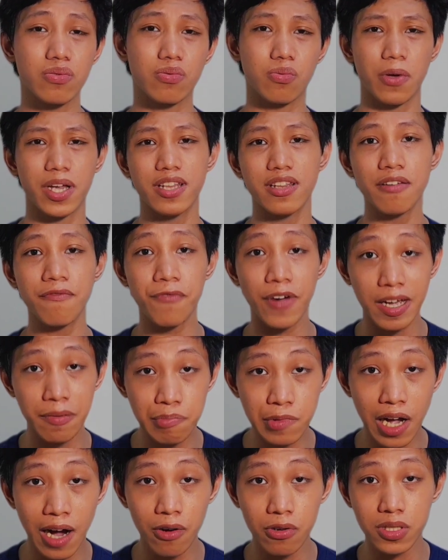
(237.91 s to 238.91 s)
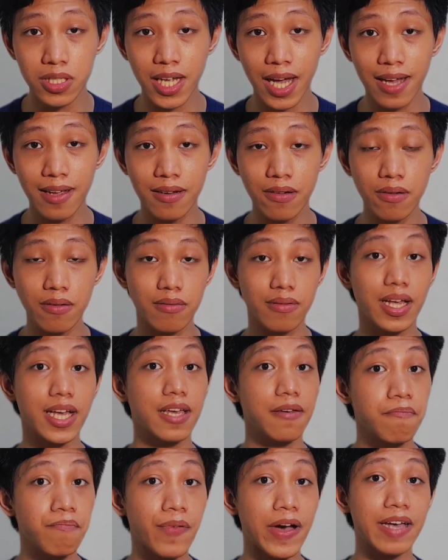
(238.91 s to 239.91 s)
25,000,
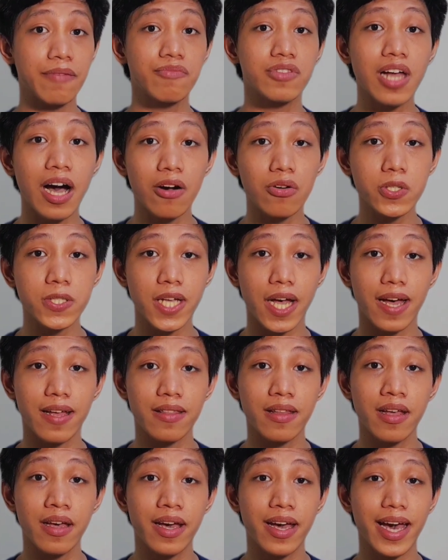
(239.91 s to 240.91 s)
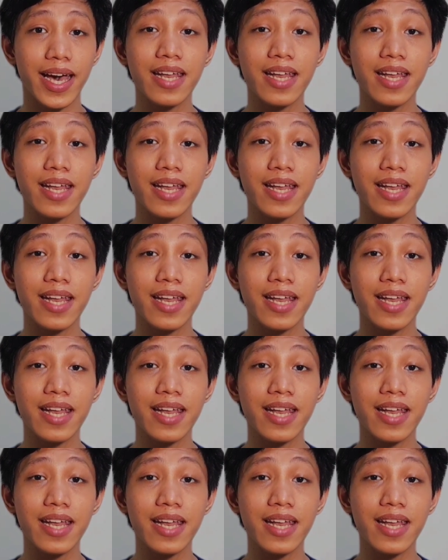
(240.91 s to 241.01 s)
naging 5,000,